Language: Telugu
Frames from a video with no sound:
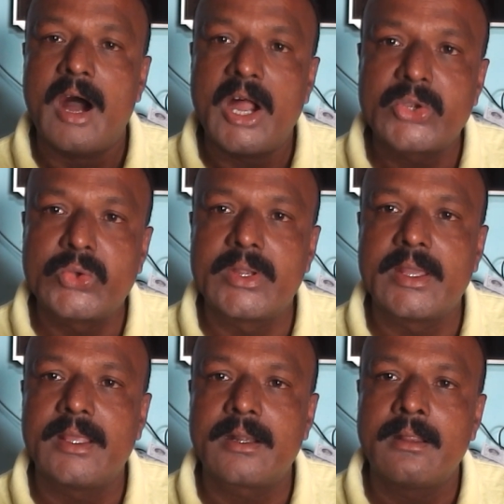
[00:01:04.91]
ఆటో
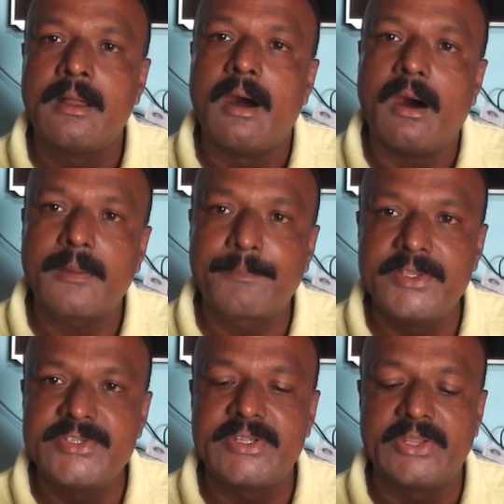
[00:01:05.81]
నగర్
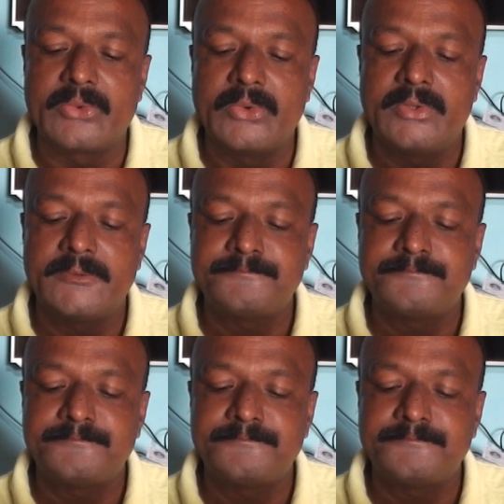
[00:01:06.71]
ఆర్పిజిటి రోడ్